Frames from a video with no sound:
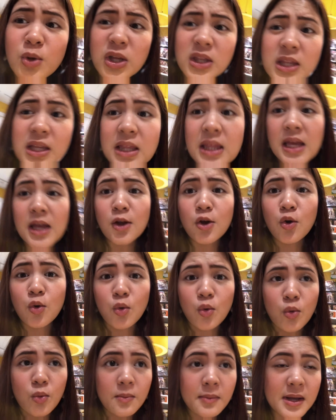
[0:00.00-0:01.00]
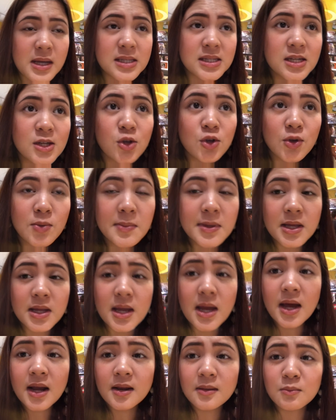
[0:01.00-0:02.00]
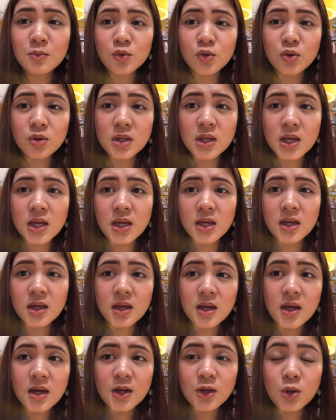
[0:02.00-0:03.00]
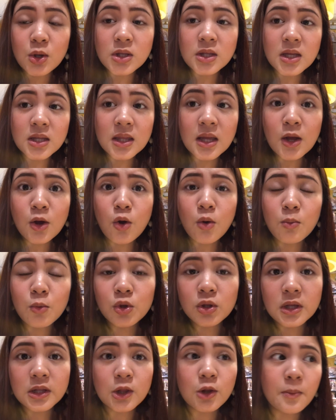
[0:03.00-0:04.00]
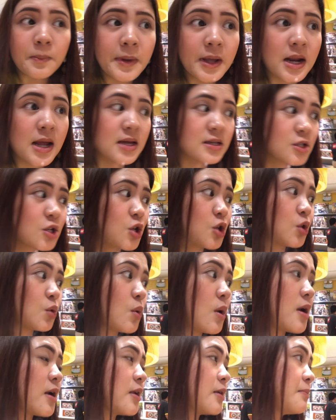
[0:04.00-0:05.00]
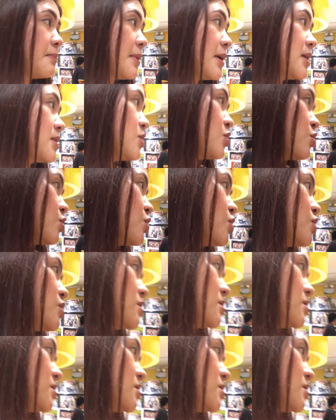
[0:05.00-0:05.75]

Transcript: mo iti-take home. Kasi yun yung binayaran mo dun eh. Yung iti-take home mo tatlo peraso, yung 200 pesos.